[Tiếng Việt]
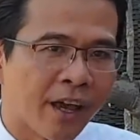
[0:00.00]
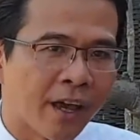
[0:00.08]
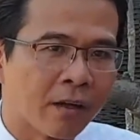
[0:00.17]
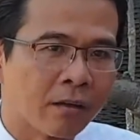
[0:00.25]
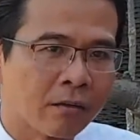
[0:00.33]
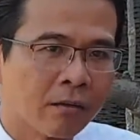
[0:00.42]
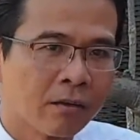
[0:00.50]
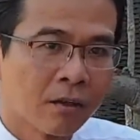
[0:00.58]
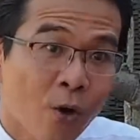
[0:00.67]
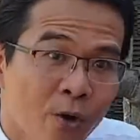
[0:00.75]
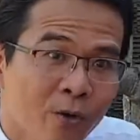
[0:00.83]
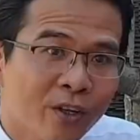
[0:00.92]
hàng
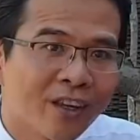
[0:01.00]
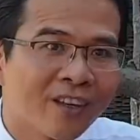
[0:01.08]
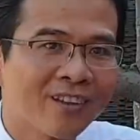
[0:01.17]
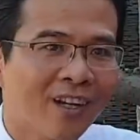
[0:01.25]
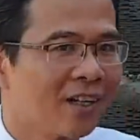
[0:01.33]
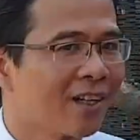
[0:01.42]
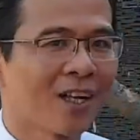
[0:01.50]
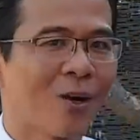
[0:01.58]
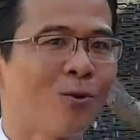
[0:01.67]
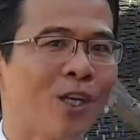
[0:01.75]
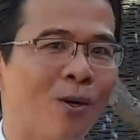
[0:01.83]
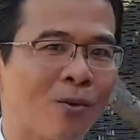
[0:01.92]
rối quá vậy. Thật ra
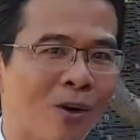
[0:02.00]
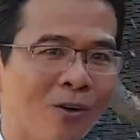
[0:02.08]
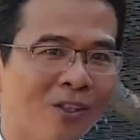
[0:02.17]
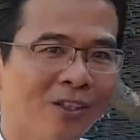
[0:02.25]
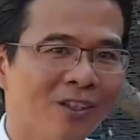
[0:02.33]
đâu có gì đâu rối.